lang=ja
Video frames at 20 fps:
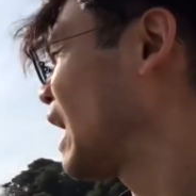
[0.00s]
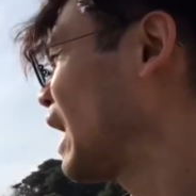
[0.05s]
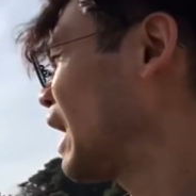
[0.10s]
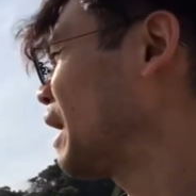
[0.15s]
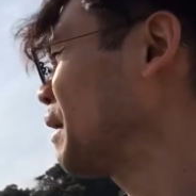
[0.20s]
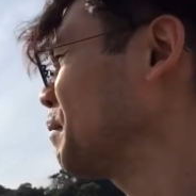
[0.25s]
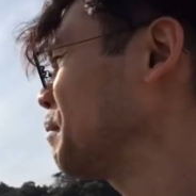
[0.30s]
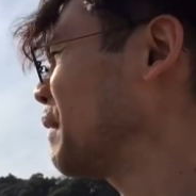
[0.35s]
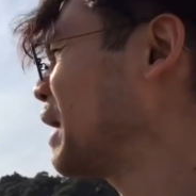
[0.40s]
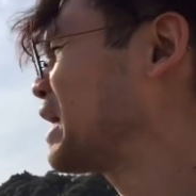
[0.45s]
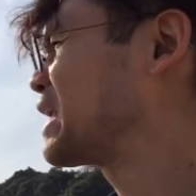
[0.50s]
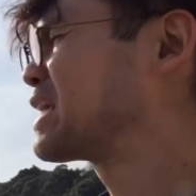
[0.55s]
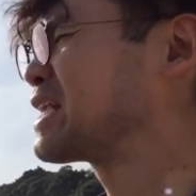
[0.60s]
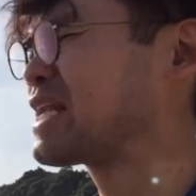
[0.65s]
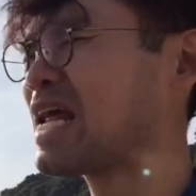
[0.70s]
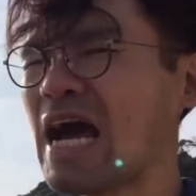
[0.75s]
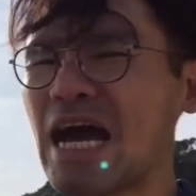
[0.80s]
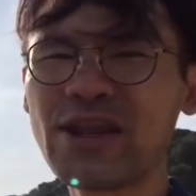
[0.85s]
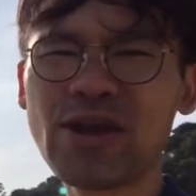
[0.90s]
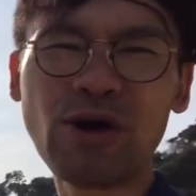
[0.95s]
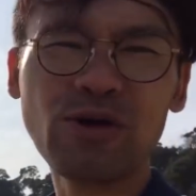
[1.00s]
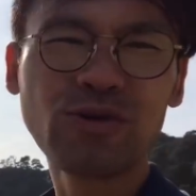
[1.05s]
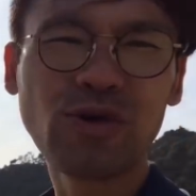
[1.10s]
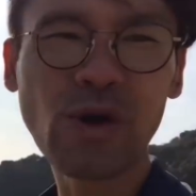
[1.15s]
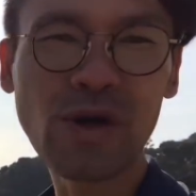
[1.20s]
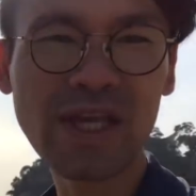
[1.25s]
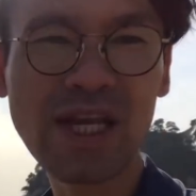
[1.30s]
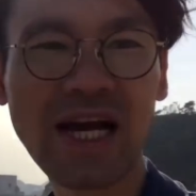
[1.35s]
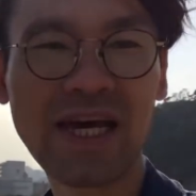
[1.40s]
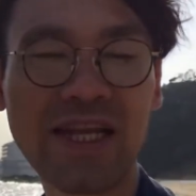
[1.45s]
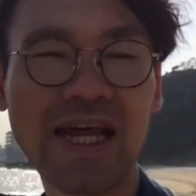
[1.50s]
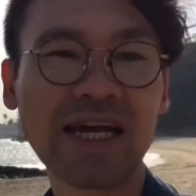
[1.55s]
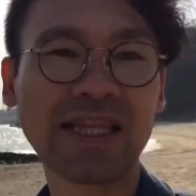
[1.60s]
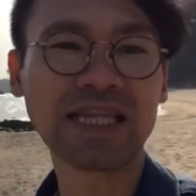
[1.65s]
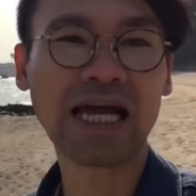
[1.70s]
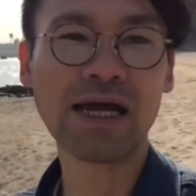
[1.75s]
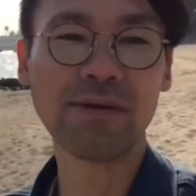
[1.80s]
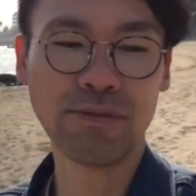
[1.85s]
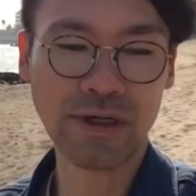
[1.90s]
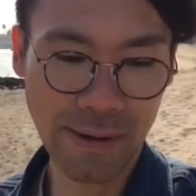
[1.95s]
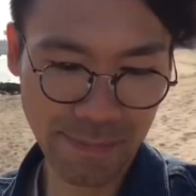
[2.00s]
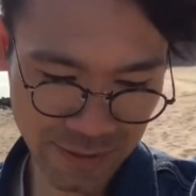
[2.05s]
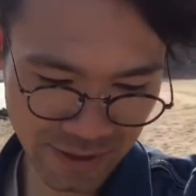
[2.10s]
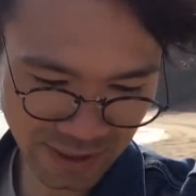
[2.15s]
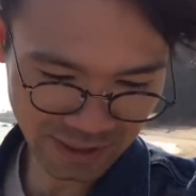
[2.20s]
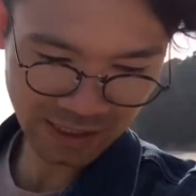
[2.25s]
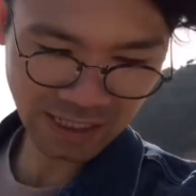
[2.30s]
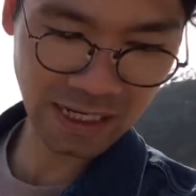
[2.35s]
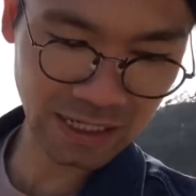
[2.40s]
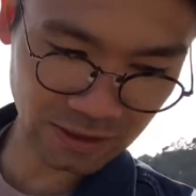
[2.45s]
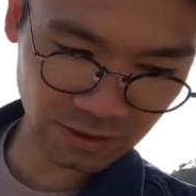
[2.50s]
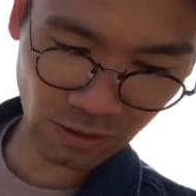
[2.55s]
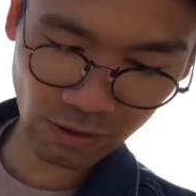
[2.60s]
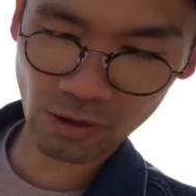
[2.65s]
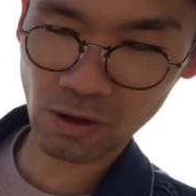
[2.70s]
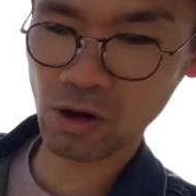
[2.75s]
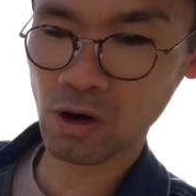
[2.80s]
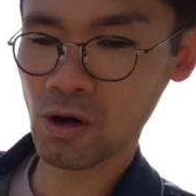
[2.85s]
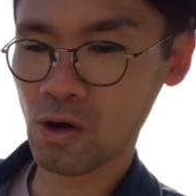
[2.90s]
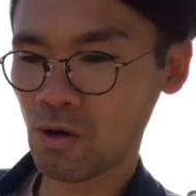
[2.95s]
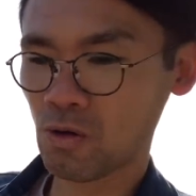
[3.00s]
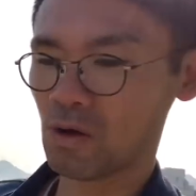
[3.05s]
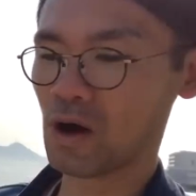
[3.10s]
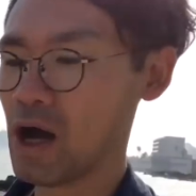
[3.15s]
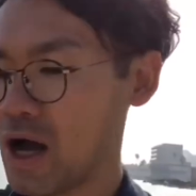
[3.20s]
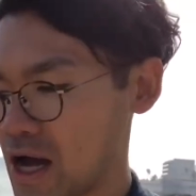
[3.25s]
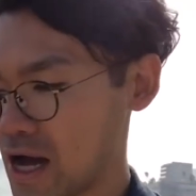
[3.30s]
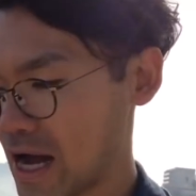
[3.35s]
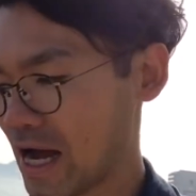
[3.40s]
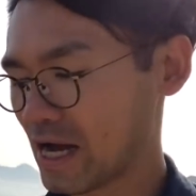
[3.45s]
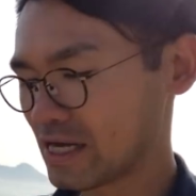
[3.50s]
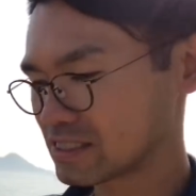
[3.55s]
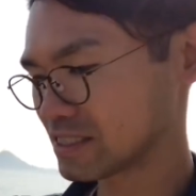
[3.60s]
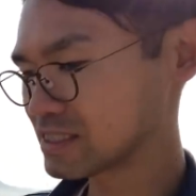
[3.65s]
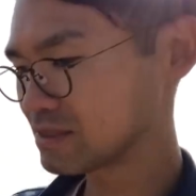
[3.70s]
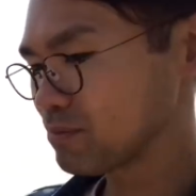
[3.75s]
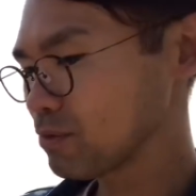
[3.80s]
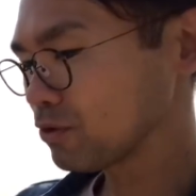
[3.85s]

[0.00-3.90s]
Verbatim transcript: あんまりねあの動きがないタイムラプスになりそう足